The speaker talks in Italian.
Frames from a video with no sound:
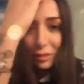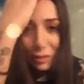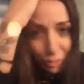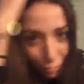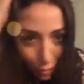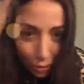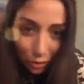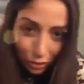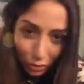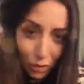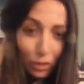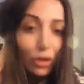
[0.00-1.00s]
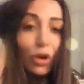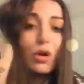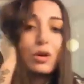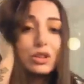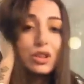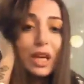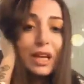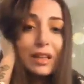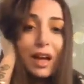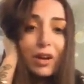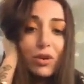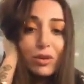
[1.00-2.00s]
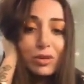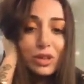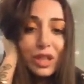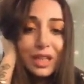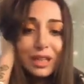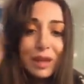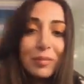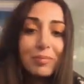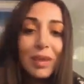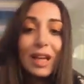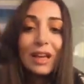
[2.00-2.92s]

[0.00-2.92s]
in questo momento io sono oscena, oscena.